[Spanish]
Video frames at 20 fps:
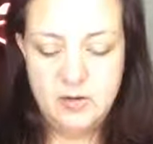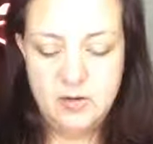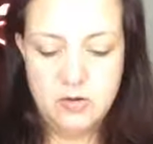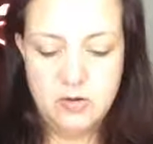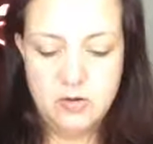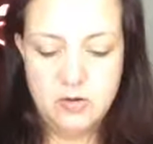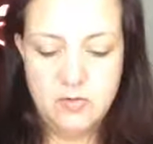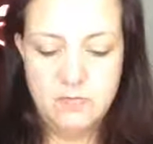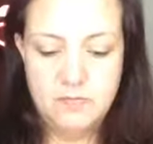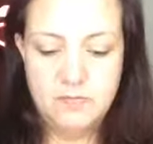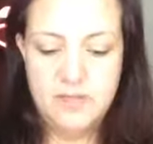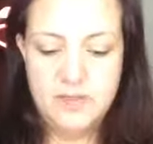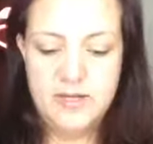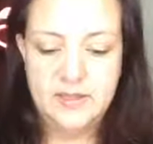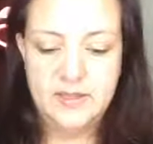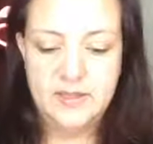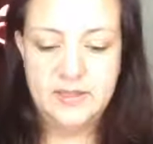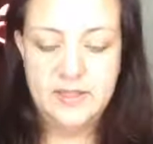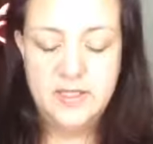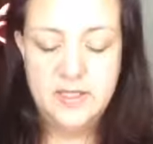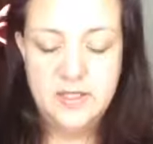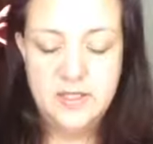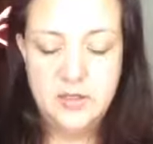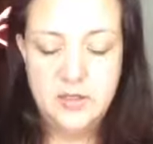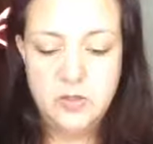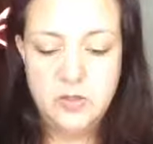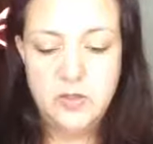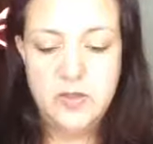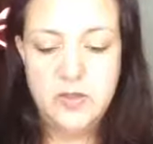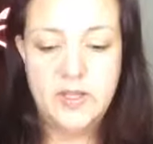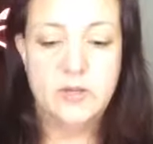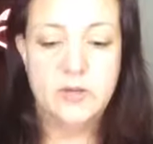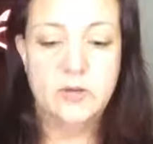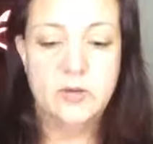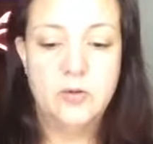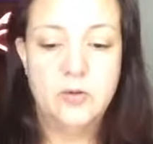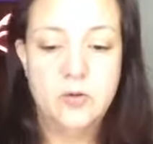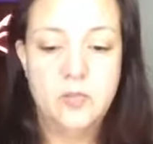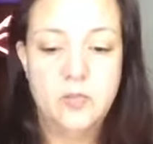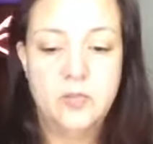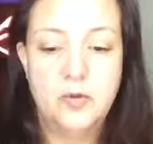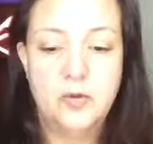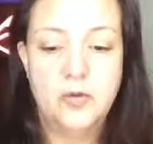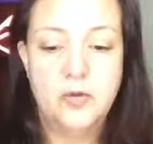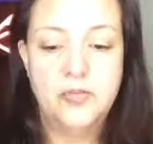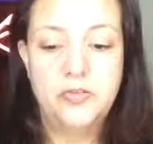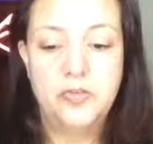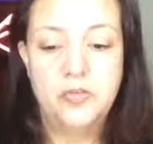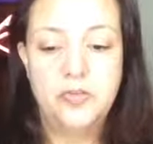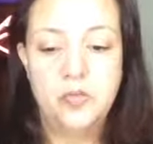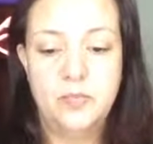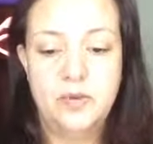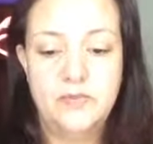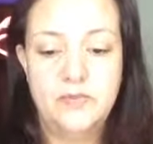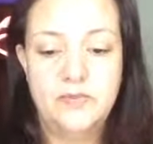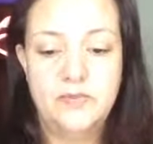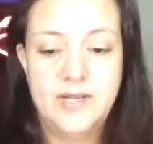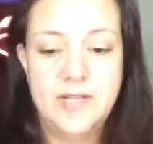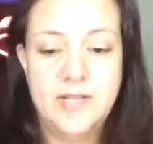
compartido en grupos, en su perfil.